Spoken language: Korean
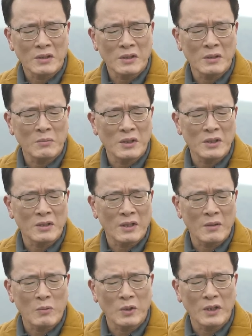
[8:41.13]
십이
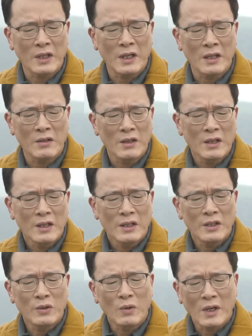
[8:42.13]
절에 보니까
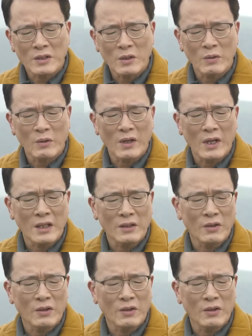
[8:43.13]
이 요한사도가